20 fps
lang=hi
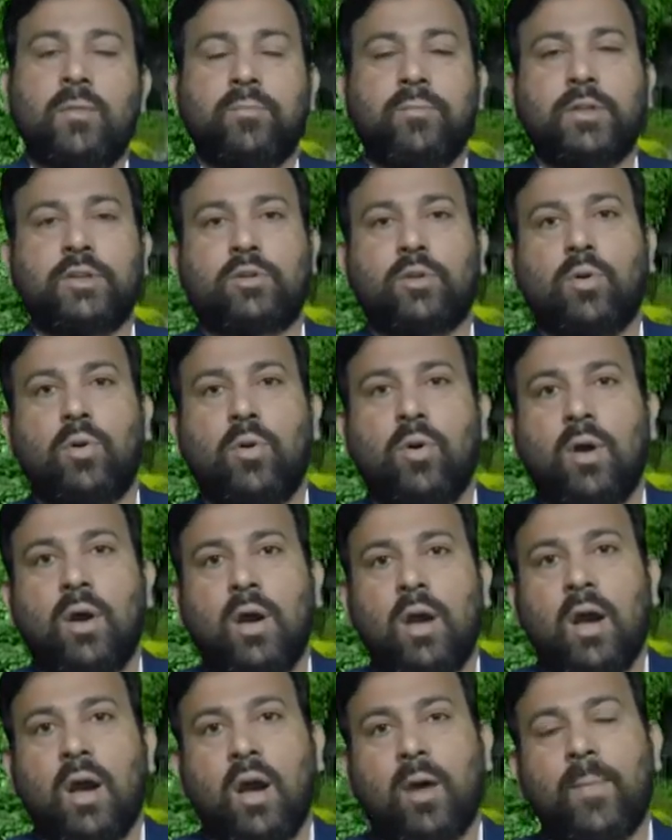मित्रों
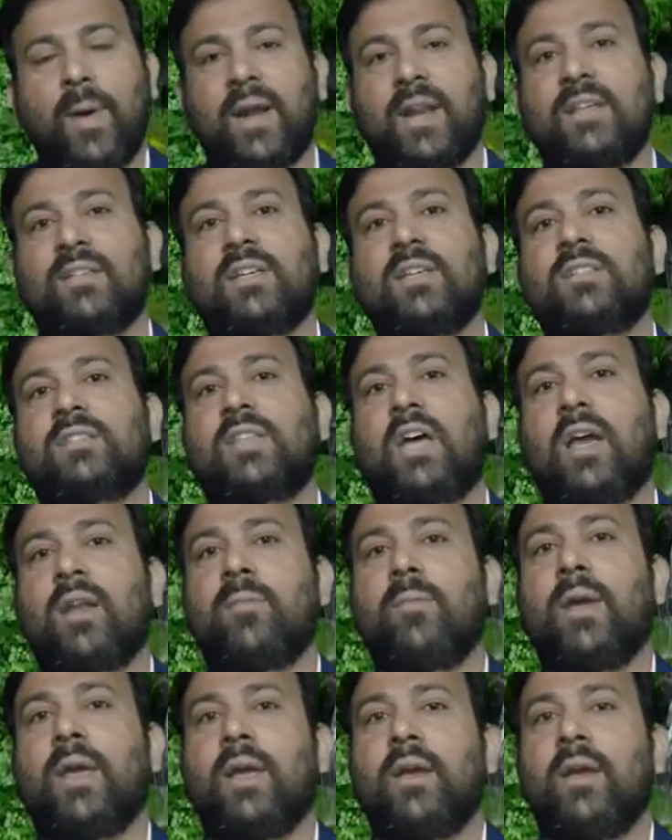हमारे संस्थान
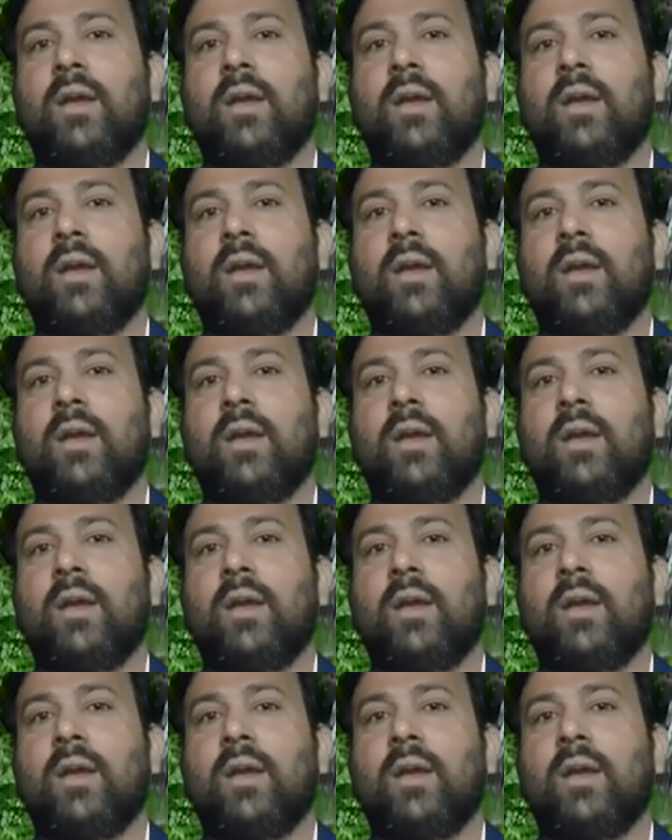में